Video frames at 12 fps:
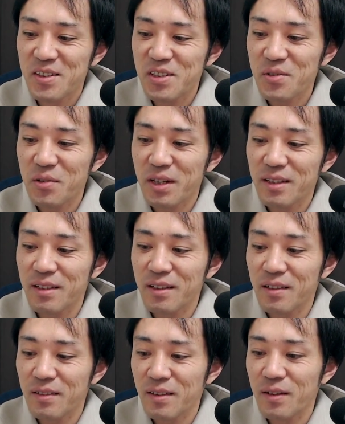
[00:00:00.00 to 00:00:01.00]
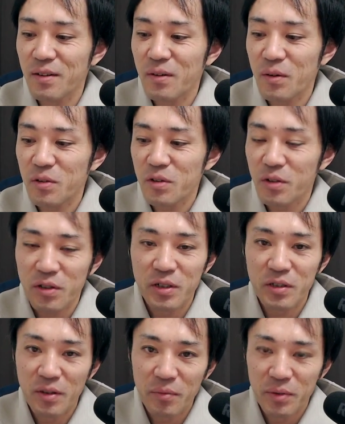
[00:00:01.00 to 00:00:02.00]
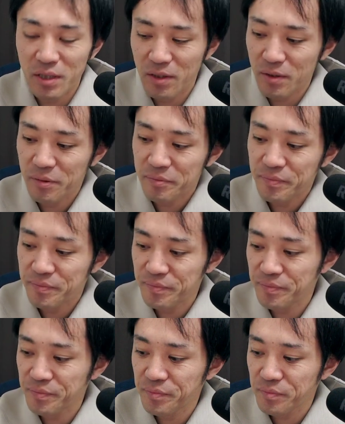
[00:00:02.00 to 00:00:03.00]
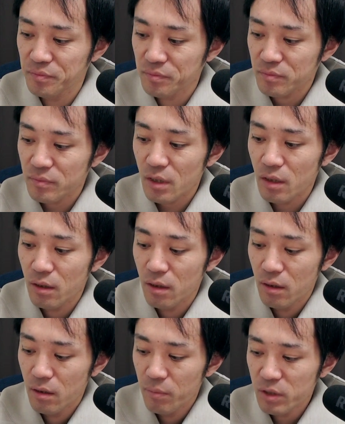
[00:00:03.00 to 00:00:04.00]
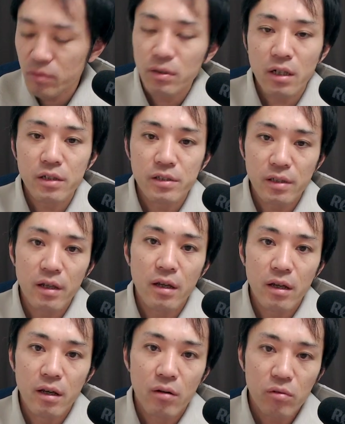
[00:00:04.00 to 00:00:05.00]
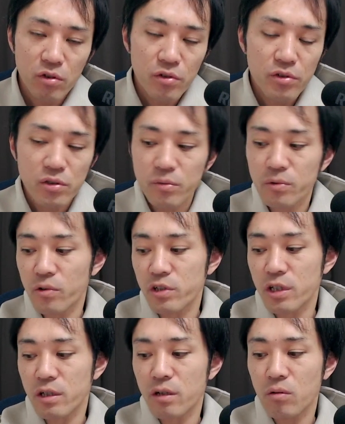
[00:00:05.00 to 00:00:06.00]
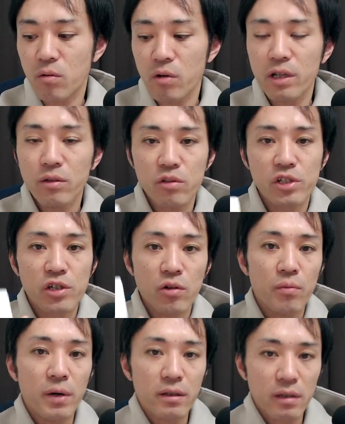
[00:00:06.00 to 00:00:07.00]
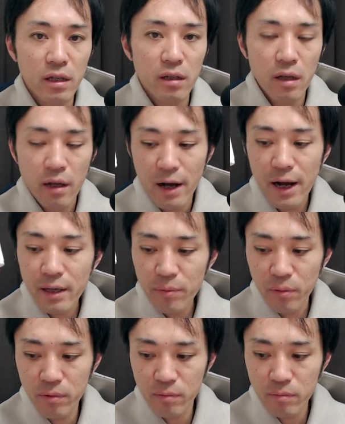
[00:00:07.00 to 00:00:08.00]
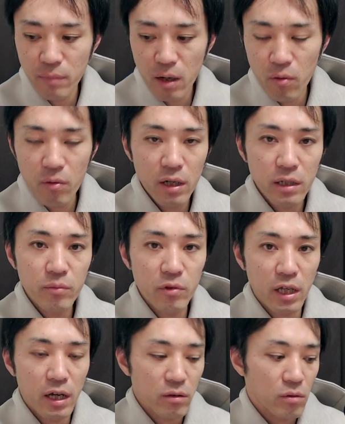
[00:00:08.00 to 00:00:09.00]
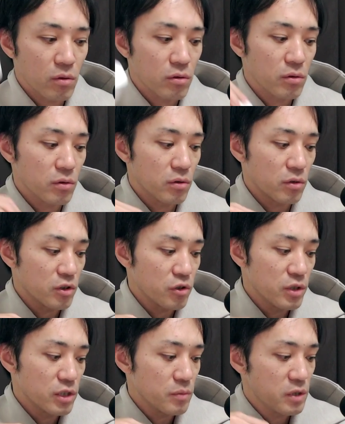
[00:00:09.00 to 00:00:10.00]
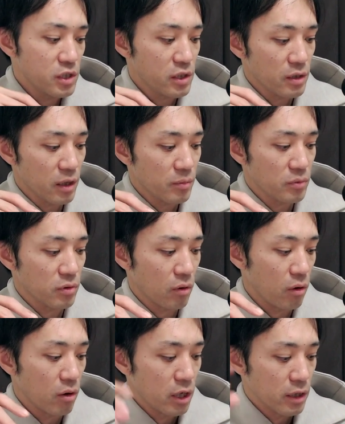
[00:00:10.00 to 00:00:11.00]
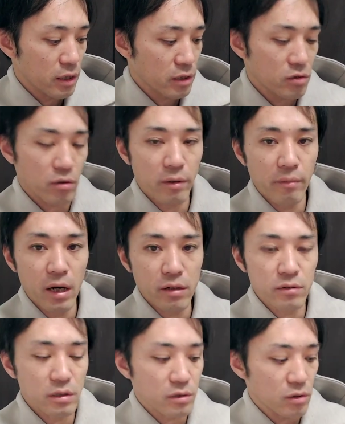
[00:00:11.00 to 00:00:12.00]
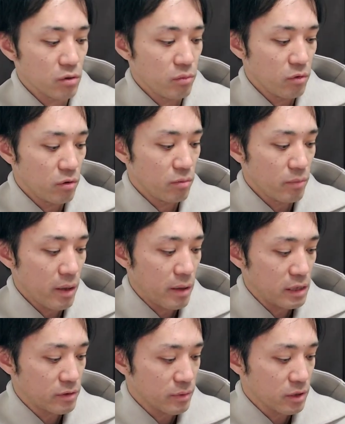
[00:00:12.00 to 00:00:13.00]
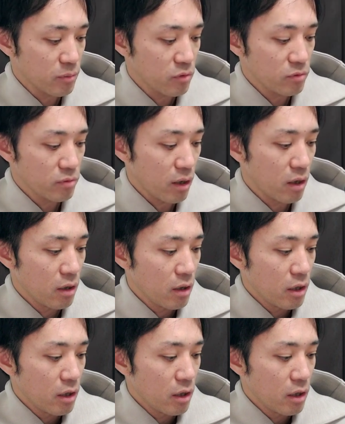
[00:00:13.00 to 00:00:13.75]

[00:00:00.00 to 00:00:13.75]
白が出たんで、あ、なんかいいな、みたいな。うん。まあそんな感じで、えー、この YouTube の下にこれの白版ね、iPhone、まあ他にもね、Android 用の USB-C タイプのやつとかもあるんですけども、まあすみません、僕は